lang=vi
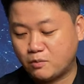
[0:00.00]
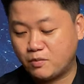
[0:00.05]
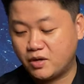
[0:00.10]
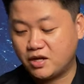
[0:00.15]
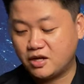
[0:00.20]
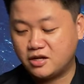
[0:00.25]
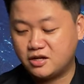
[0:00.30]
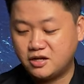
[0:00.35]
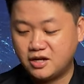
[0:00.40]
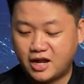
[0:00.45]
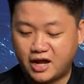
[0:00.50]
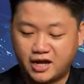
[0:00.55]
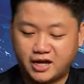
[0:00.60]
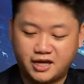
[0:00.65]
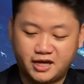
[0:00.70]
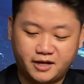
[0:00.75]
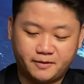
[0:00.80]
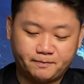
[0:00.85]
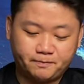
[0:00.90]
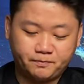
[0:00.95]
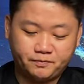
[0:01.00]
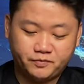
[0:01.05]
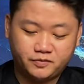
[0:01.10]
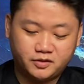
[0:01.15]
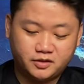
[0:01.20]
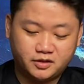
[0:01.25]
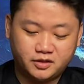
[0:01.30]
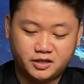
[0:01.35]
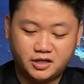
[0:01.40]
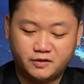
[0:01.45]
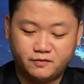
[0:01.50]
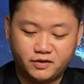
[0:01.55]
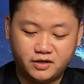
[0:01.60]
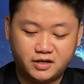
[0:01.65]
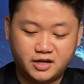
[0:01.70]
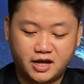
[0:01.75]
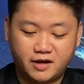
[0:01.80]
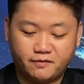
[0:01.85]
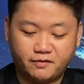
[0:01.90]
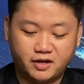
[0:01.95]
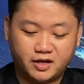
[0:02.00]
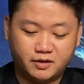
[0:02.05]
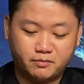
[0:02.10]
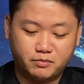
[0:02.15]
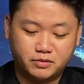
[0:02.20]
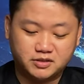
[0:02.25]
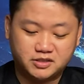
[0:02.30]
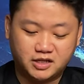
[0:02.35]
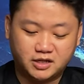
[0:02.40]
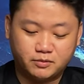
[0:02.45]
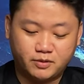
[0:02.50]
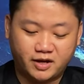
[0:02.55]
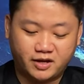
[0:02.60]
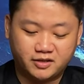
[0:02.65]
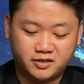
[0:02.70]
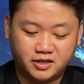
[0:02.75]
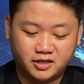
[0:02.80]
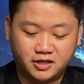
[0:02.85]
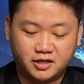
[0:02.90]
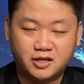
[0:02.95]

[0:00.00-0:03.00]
mic như thế này á, thì vấn đề mình sẽ gọi là gì?